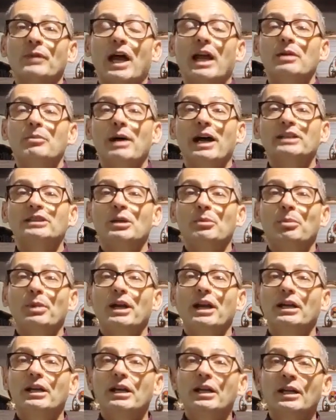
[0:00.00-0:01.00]
a imagem
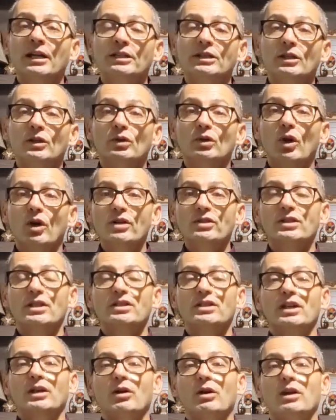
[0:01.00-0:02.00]
peregrina de
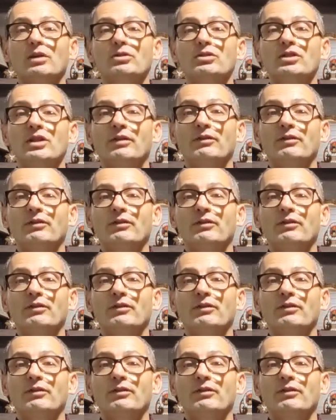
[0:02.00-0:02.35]
Nossa Senhora dos